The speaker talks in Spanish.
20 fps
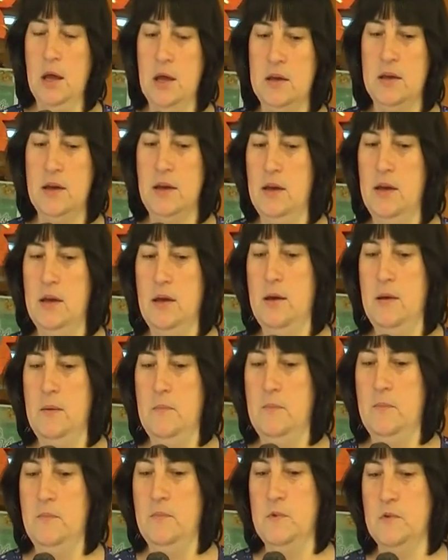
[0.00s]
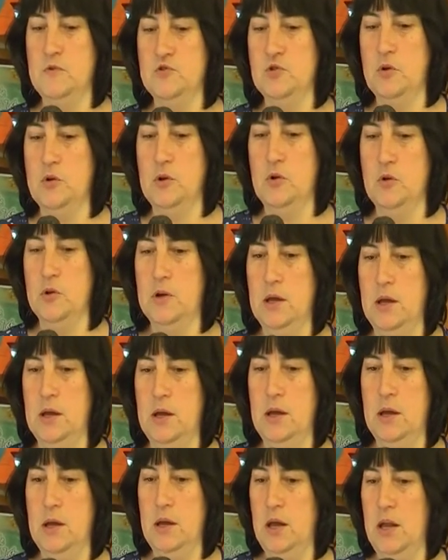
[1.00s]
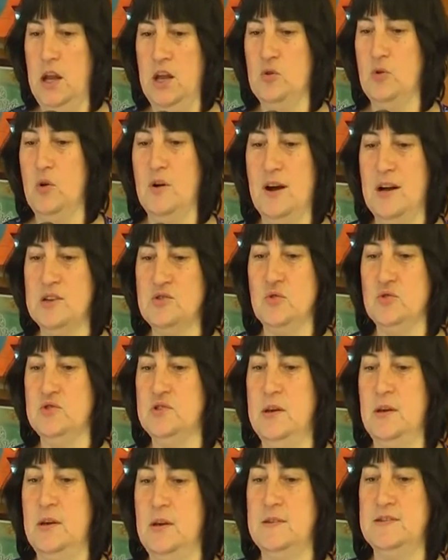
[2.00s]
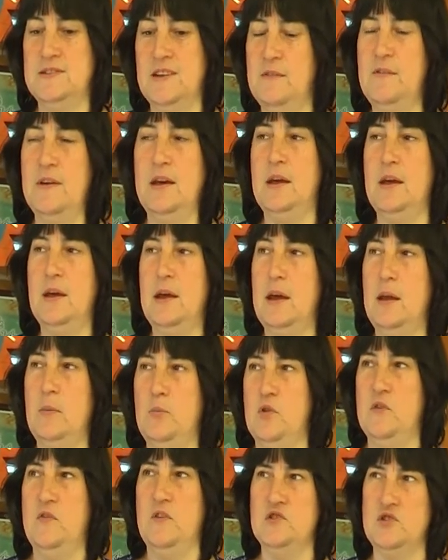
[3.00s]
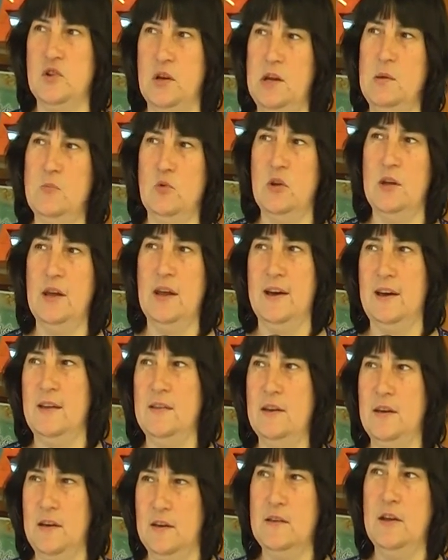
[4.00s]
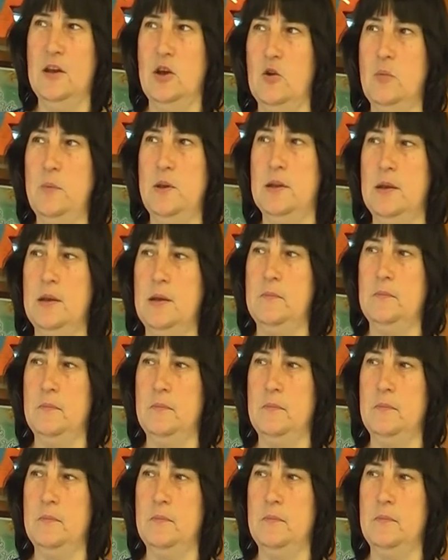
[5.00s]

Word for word: que yo creo que en estos casos se, se, ve el profesionalismo de la gente que está en el hospital.